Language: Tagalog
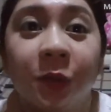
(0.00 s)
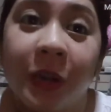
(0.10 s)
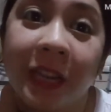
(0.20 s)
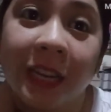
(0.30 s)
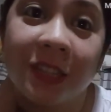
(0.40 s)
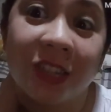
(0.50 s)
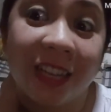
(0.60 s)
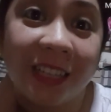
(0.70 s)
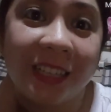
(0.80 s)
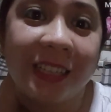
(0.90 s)
yung kina
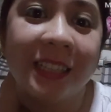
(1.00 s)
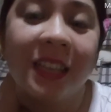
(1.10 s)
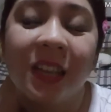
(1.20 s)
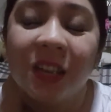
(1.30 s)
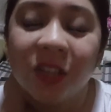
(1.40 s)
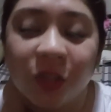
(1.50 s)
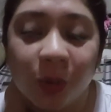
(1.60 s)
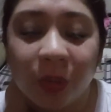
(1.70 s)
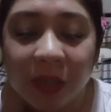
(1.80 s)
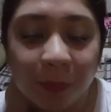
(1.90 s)
Janeline.
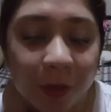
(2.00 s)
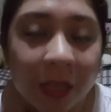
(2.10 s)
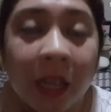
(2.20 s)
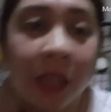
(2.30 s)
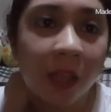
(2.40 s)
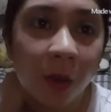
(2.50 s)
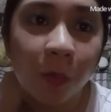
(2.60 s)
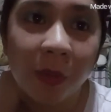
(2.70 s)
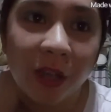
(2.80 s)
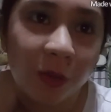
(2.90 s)
So, hindi pwedeng hindi
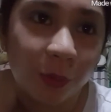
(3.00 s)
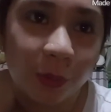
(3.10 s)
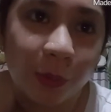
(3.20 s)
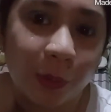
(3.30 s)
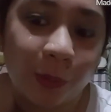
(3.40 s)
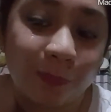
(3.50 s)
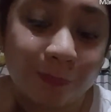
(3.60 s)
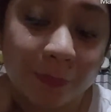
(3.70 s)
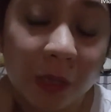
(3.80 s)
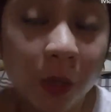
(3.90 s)
ako makanood nun.
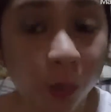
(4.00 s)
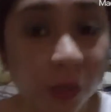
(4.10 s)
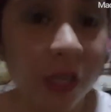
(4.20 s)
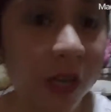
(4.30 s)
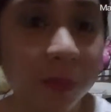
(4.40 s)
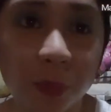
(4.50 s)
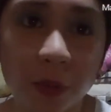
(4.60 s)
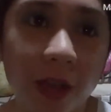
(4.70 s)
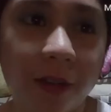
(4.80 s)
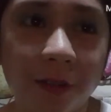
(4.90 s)
Mag-grocery muna